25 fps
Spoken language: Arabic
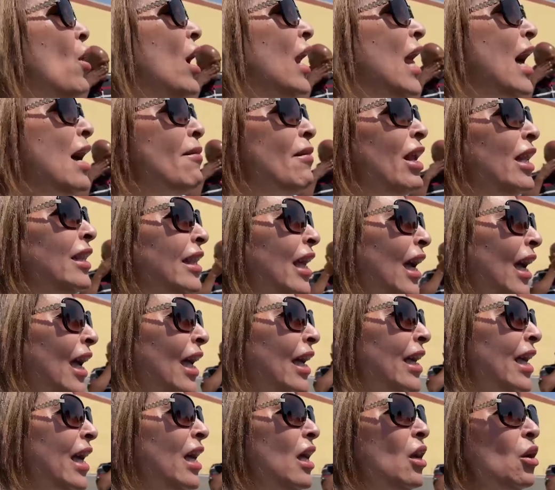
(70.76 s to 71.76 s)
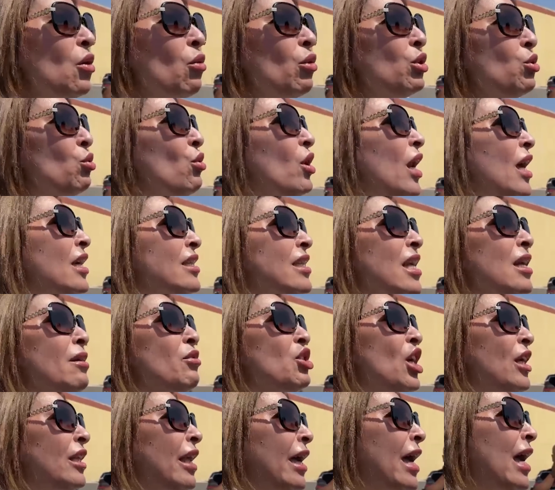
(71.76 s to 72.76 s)
ولا عملت حاجه وتقول اصلا
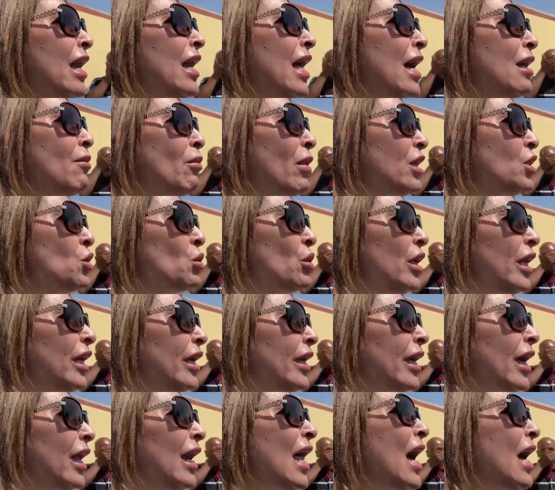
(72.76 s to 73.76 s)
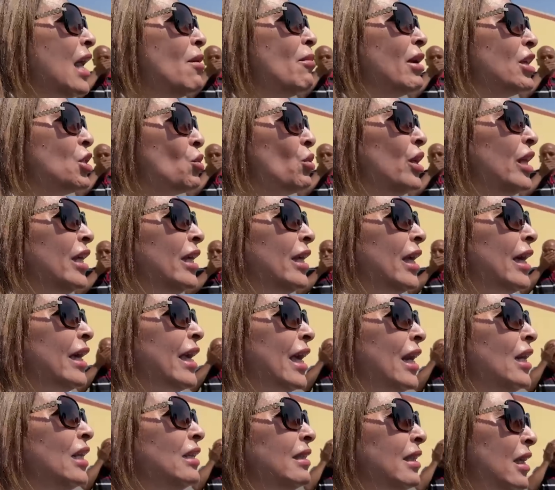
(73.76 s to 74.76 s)
مش هتخلى عن المسؤوليه لا المسؤوليه
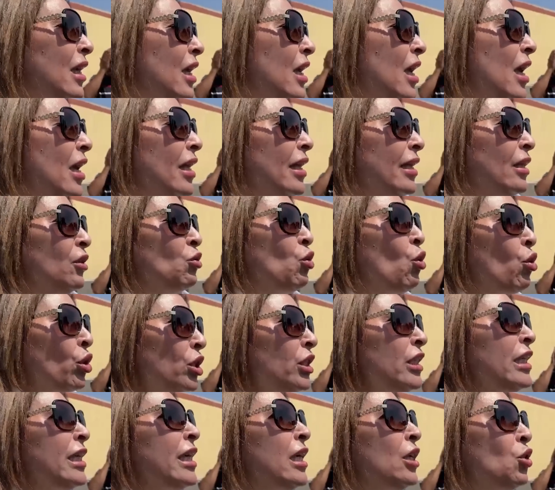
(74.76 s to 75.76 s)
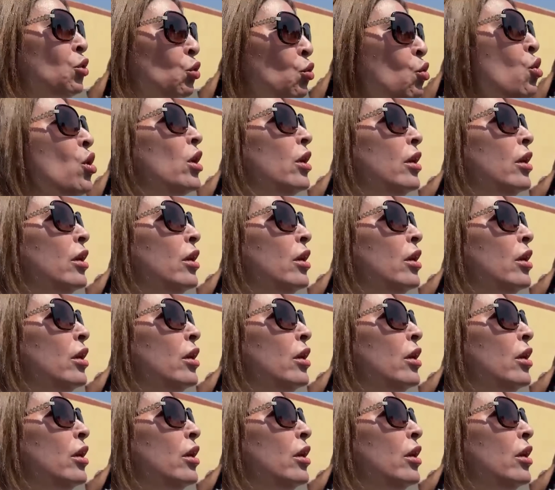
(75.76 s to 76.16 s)
كانت تيجي تقول